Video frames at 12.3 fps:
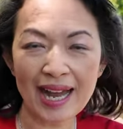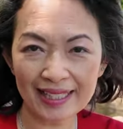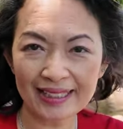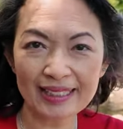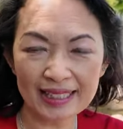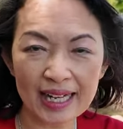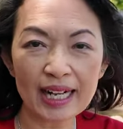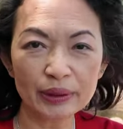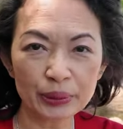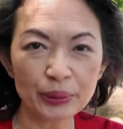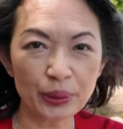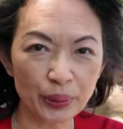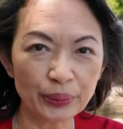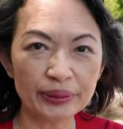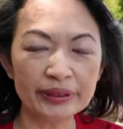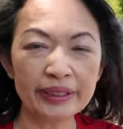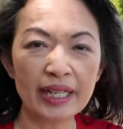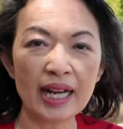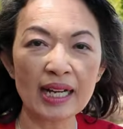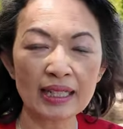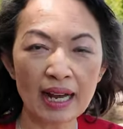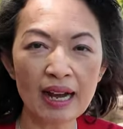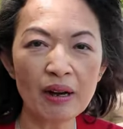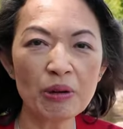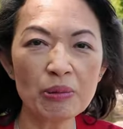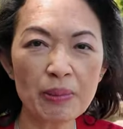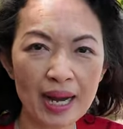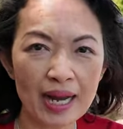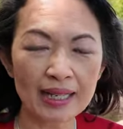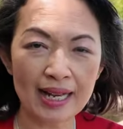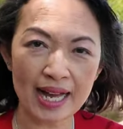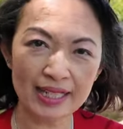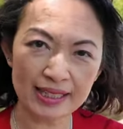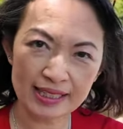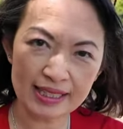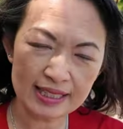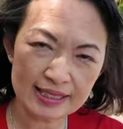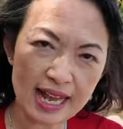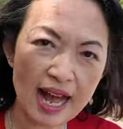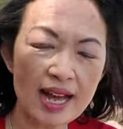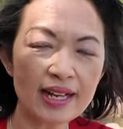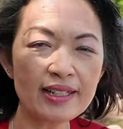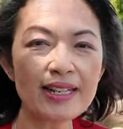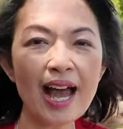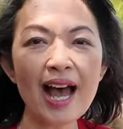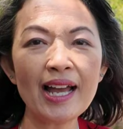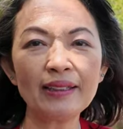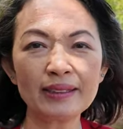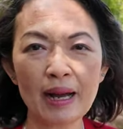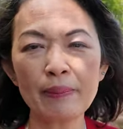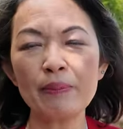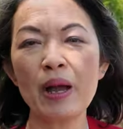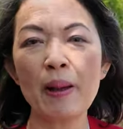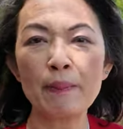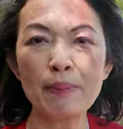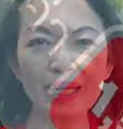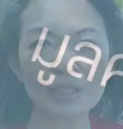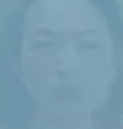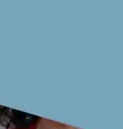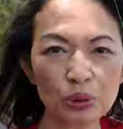งานนี้นะคะทุกคนเข้ามางานนี้จะได้รับบัตร